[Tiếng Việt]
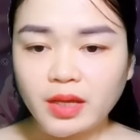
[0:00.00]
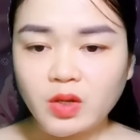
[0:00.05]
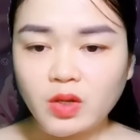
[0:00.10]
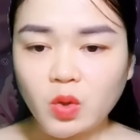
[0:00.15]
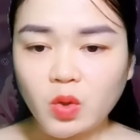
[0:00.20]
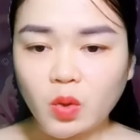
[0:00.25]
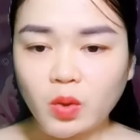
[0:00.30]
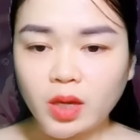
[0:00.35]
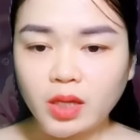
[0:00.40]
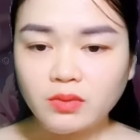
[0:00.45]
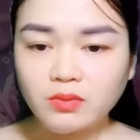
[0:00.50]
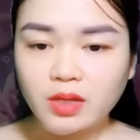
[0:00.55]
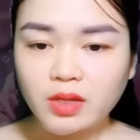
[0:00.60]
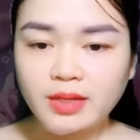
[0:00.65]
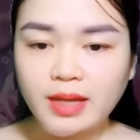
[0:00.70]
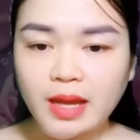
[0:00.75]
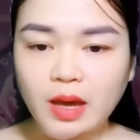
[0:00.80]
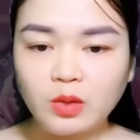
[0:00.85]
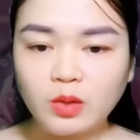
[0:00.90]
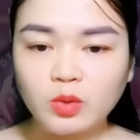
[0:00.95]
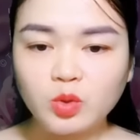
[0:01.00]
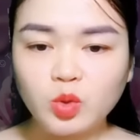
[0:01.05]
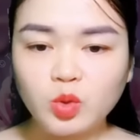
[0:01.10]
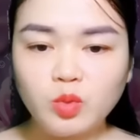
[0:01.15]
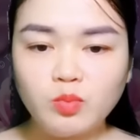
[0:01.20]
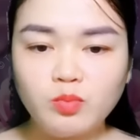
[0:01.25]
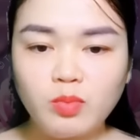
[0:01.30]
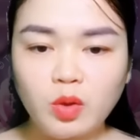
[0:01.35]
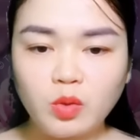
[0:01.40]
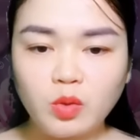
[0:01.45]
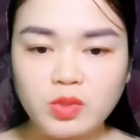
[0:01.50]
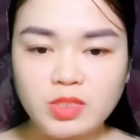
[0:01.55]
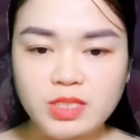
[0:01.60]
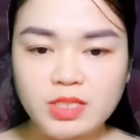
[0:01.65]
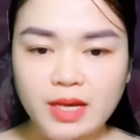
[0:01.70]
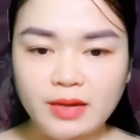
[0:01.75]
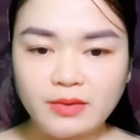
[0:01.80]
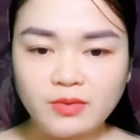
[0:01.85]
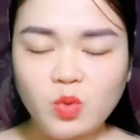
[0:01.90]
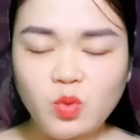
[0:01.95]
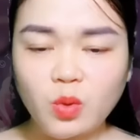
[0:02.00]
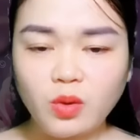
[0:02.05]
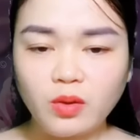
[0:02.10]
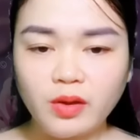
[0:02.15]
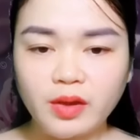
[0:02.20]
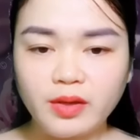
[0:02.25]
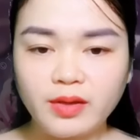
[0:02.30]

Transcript: phải dùng biết bao nhiêu đêm buồn tủi khóc lóc,